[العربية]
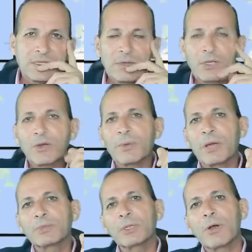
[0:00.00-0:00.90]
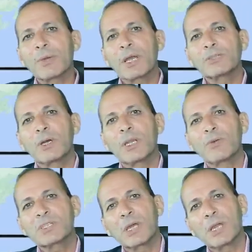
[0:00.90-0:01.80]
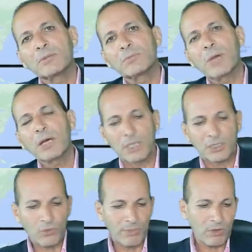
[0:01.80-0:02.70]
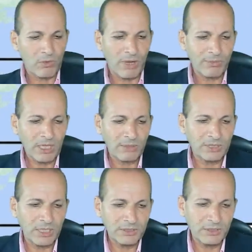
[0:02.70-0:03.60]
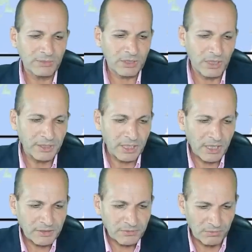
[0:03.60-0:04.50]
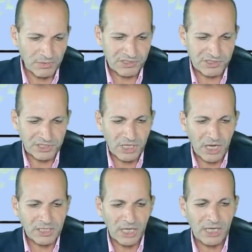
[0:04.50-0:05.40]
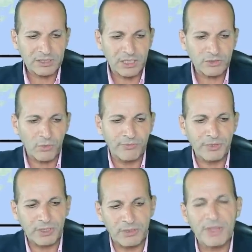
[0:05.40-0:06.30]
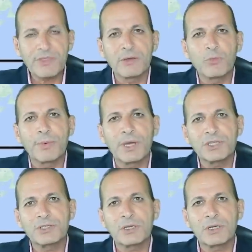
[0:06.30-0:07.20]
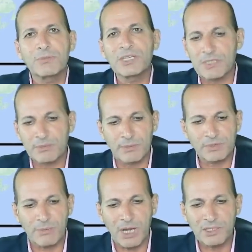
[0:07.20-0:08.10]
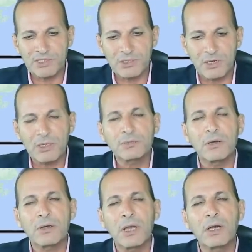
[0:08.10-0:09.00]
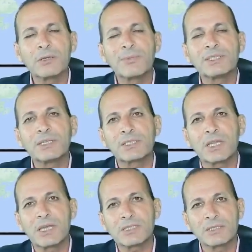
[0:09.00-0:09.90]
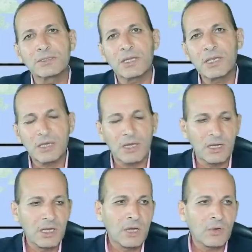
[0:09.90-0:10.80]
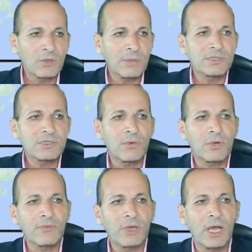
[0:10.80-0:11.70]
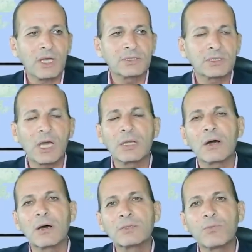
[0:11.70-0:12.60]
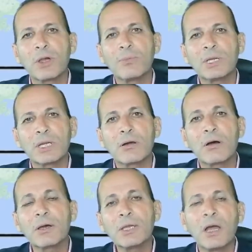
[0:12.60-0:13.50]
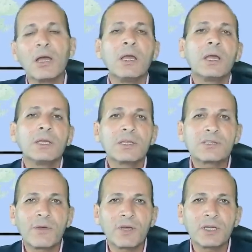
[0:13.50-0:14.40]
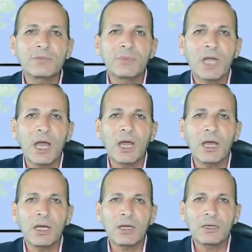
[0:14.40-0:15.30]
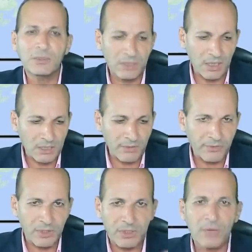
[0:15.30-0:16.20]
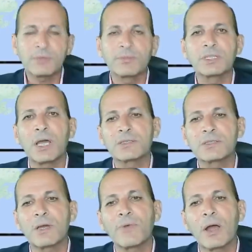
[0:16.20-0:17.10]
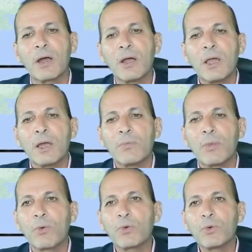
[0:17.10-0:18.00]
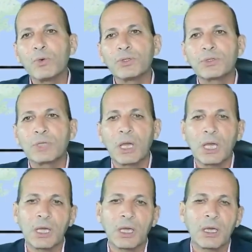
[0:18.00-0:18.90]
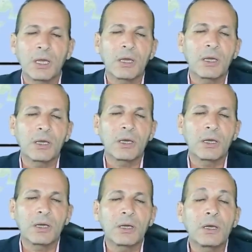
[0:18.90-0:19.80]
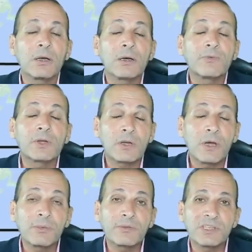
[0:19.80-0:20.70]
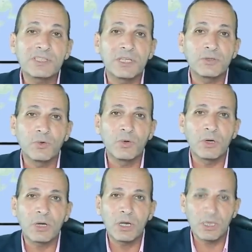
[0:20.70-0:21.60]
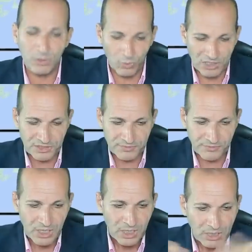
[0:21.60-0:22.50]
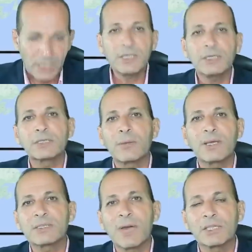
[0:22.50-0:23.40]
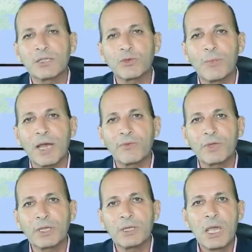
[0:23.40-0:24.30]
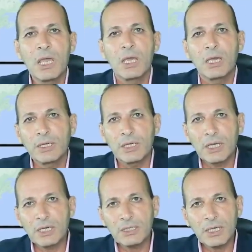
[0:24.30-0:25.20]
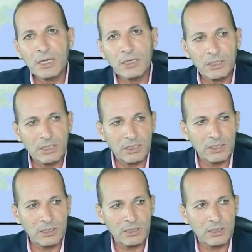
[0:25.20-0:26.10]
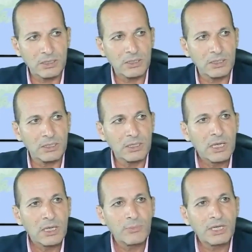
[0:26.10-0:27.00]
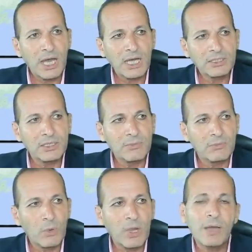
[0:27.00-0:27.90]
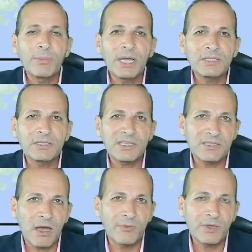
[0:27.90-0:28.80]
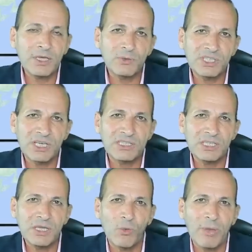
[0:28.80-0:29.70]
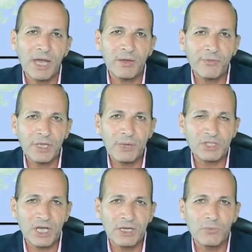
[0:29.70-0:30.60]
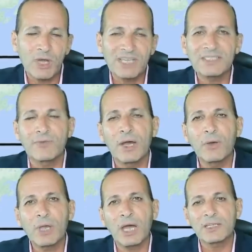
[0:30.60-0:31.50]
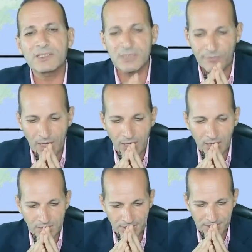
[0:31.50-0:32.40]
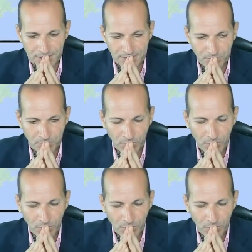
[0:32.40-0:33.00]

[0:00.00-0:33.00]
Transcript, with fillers: السلام عليكم ورحمة الله وبركاته أهلا وسهلا بحضراتكم معكم أحمد عبد الهادي من قناة مصر تأخرنا على حضراتكم في البث المباشر بسبب طبعا زيارة طارئة لمدينة الأسكندرية كنا بنصور فيها عدة حلقات مهمة للغاية لصفحة من حقك تعرف الرابط بتاع الصفحة موجود آه، في الرابط في صندوق الوصف لأن احنا طبعا زي ما حضراتكم عارفين ان احنا آه، بنقدم وجبات ثقافيه وسياسيه ومعرفيه بشكل مكثف قوي على الصفحه ديت